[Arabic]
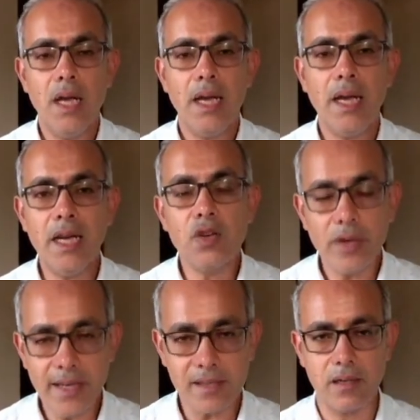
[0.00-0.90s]

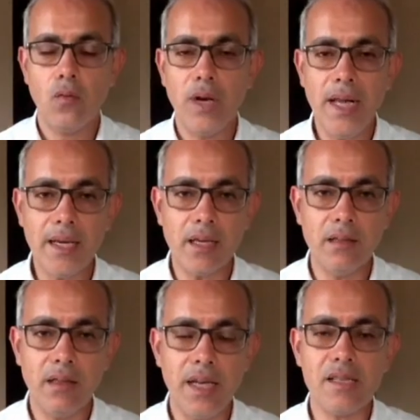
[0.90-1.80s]
الكويسه ولكن
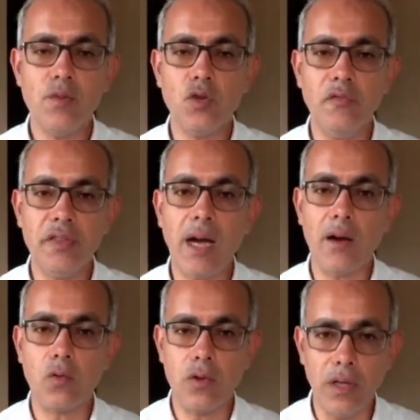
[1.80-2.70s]
لازم يكون في
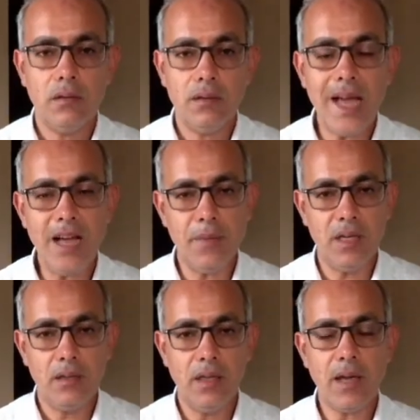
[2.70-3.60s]
تحركات ناعمه
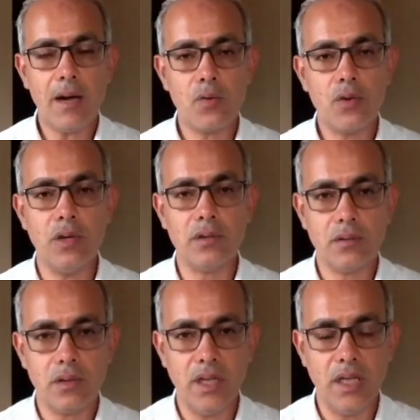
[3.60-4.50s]
لتحركات
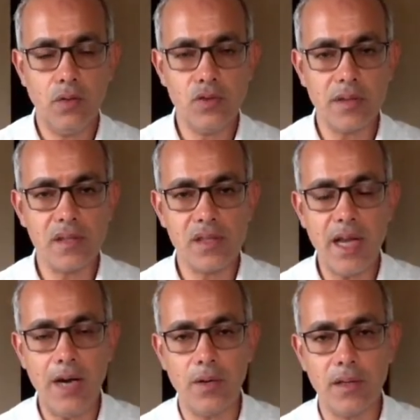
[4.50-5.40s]
آه، وزاره
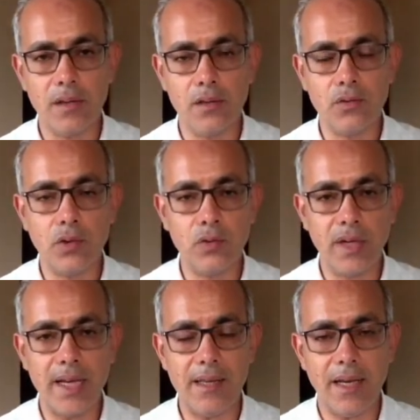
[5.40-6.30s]
السياحه والاثار والدكتور
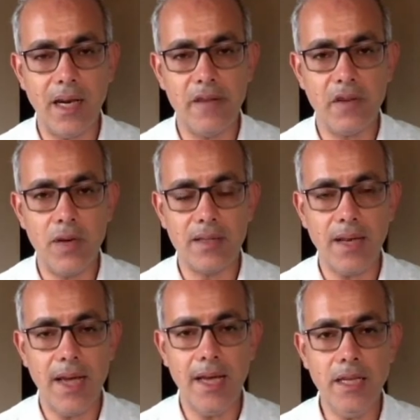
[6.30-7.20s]
خالد عناني في الوقت
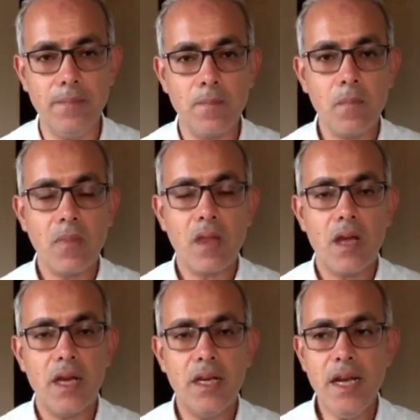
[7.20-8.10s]
الحالي
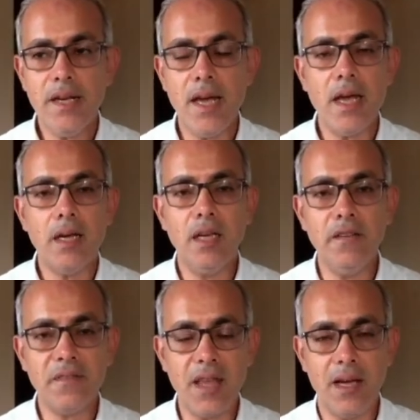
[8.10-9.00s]
ان احنا
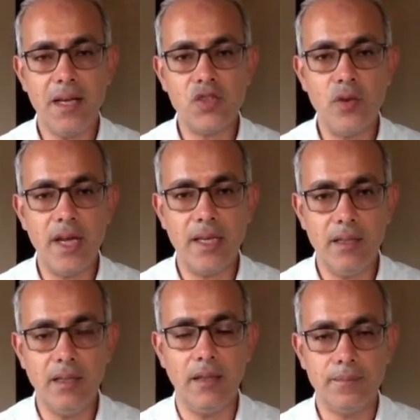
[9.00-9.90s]
نفتح الاسواق
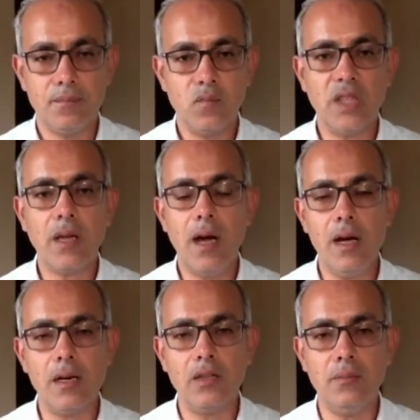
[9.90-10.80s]
الجديده
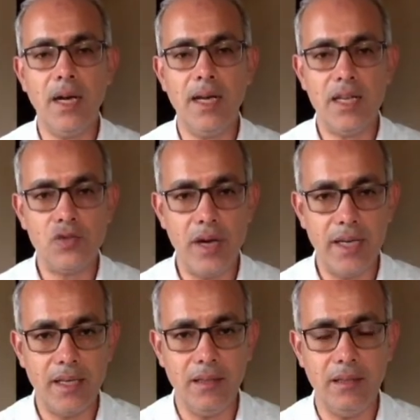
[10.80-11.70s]
نتعاقد مع الاسواق
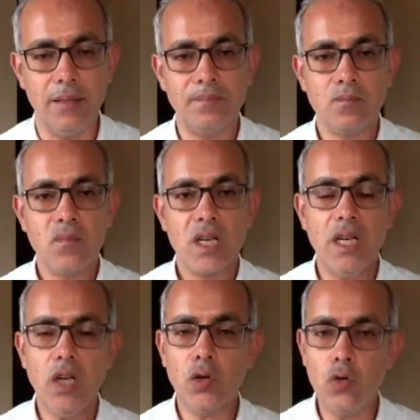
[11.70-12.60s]
الجديده
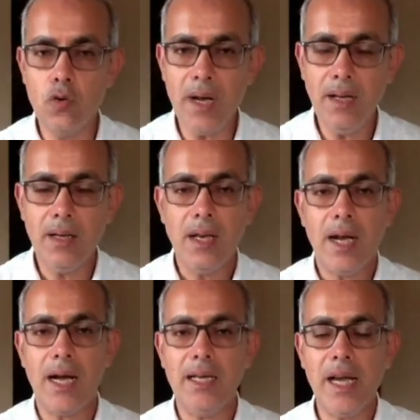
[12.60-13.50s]
الحكومه
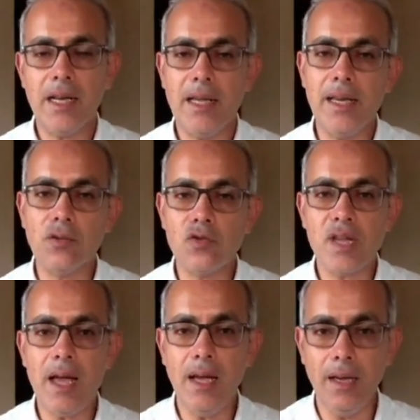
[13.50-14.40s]
عليها ان هي
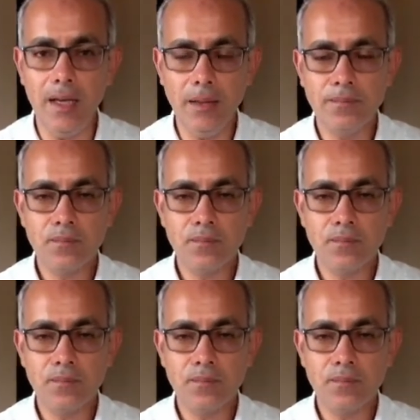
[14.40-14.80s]
تسهل